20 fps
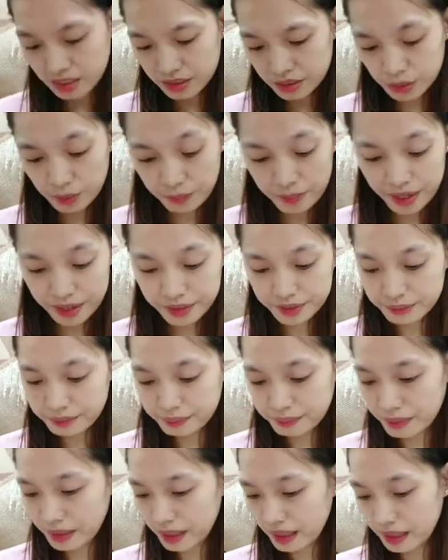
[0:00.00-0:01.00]
So, meron
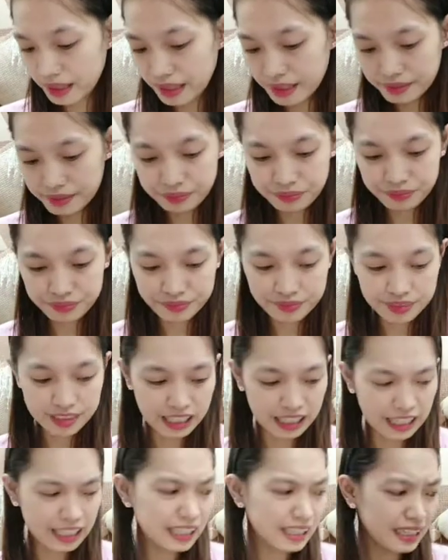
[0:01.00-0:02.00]
pang,
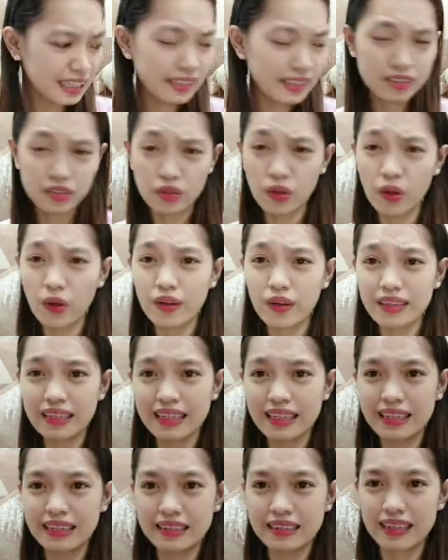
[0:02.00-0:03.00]
ilan lang to, konti
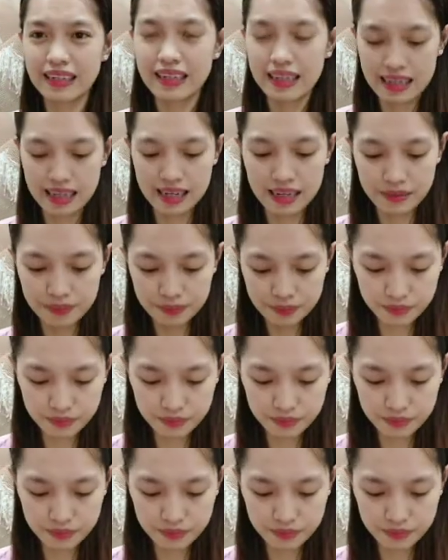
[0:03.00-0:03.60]
lang talaga.